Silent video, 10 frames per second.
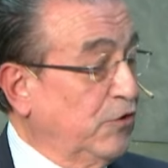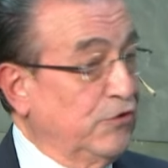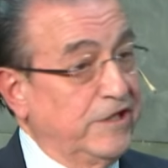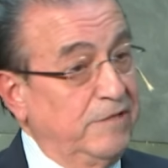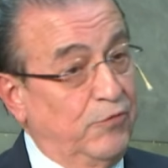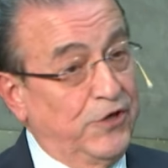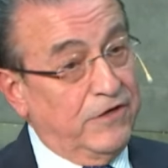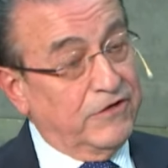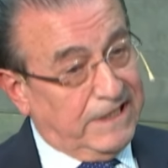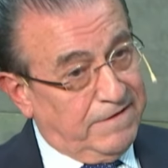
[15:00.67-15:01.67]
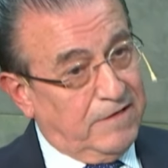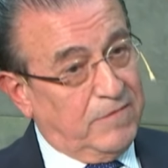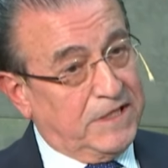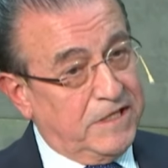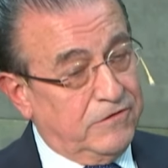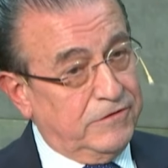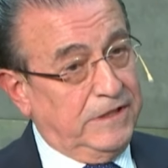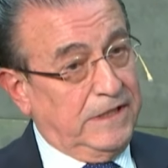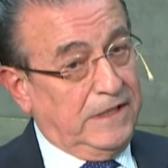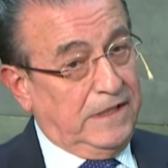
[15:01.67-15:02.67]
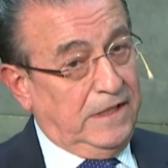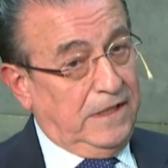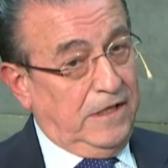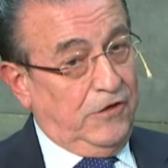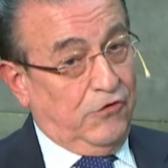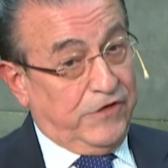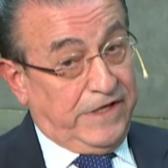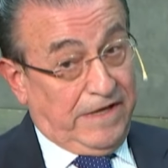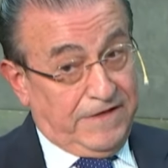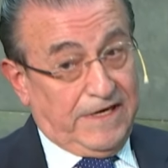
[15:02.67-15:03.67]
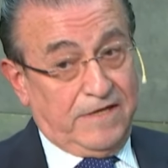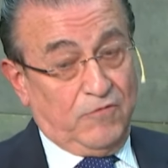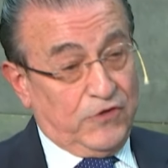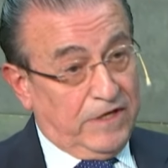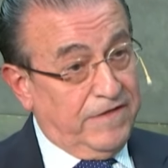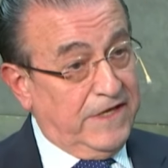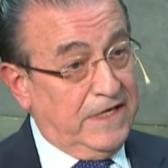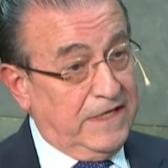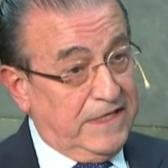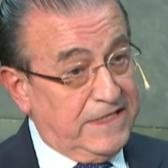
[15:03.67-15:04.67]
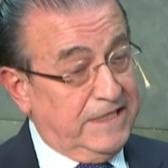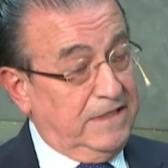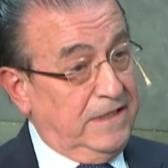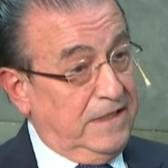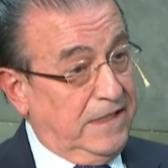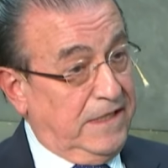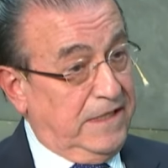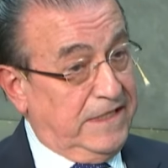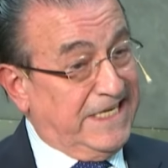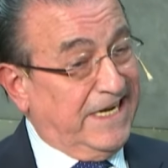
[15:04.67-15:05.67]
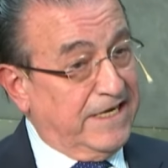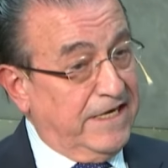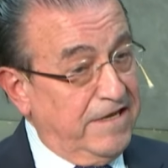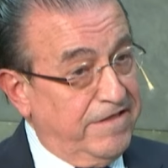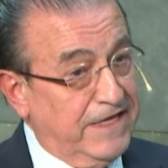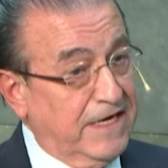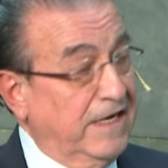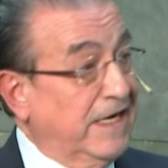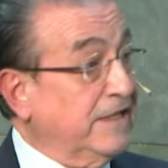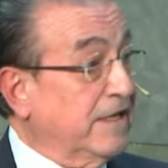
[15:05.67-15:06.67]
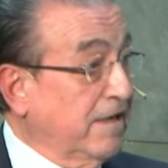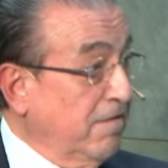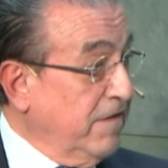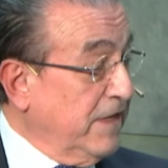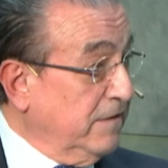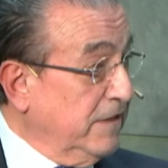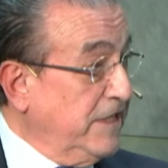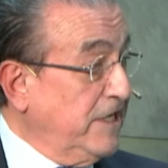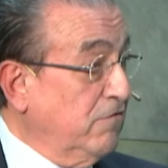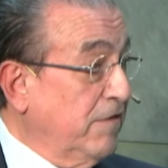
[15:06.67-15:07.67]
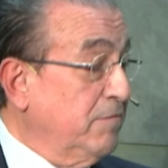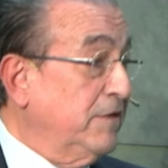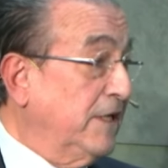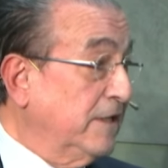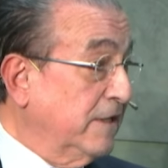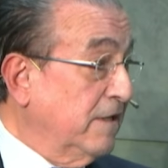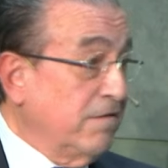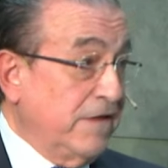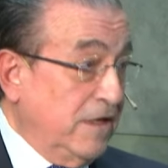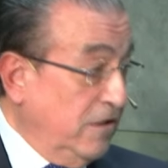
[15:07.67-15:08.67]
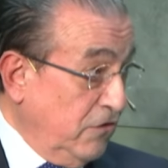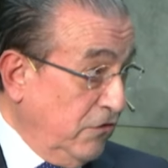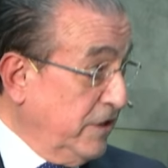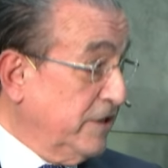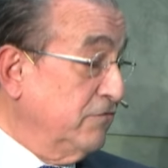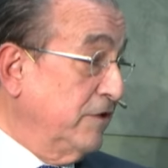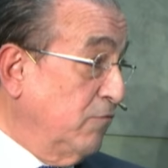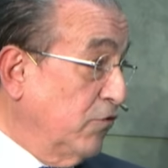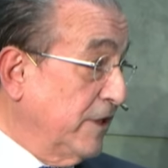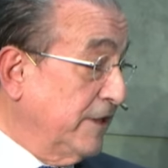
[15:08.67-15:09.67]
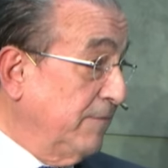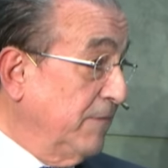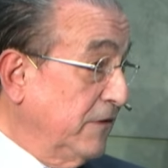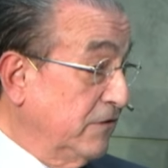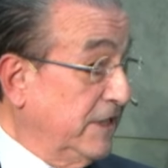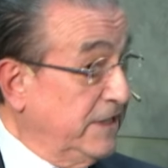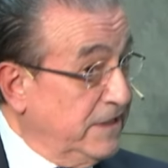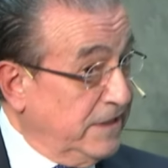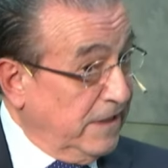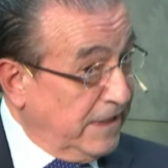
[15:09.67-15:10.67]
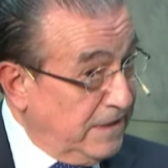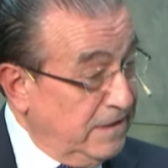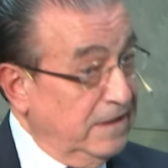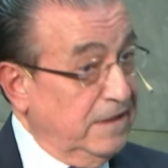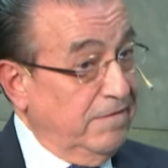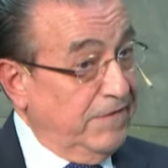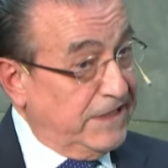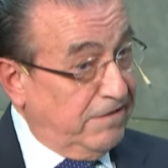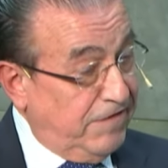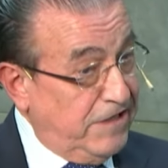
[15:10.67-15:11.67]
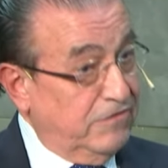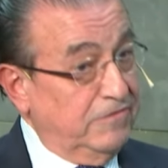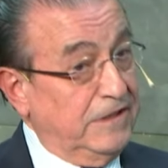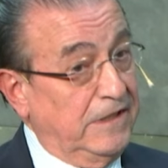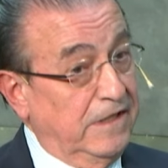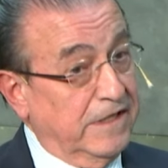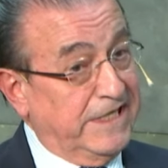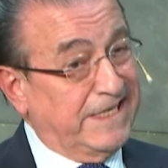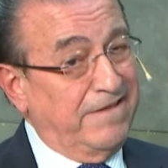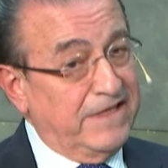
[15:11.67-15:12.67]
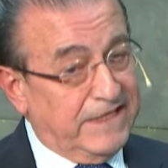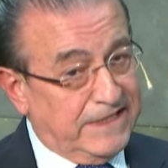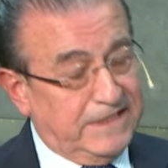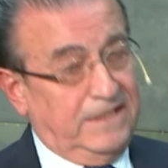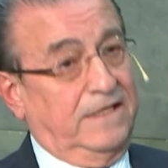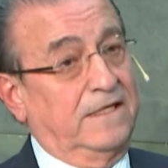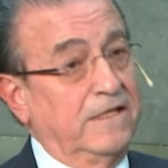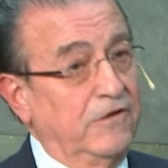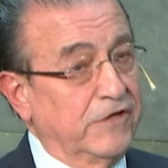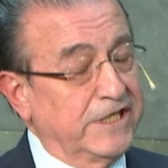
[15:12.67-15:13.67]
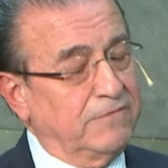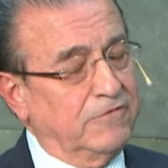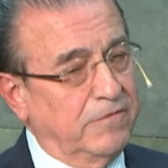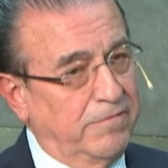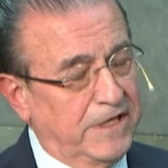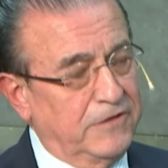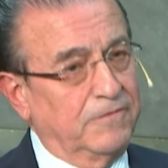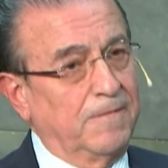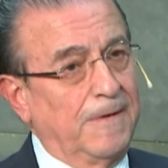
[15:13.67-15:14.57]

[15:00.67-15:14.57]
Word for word: Bueno, sin ponernos tan dramáticos, lo que hace la democracia es eh, sacralizar la alternancia. Y si no aceptas la alternancia, no eres un demócrata. Entonces, ese es el gran desafío que está detrás de lo que estamos viviendo.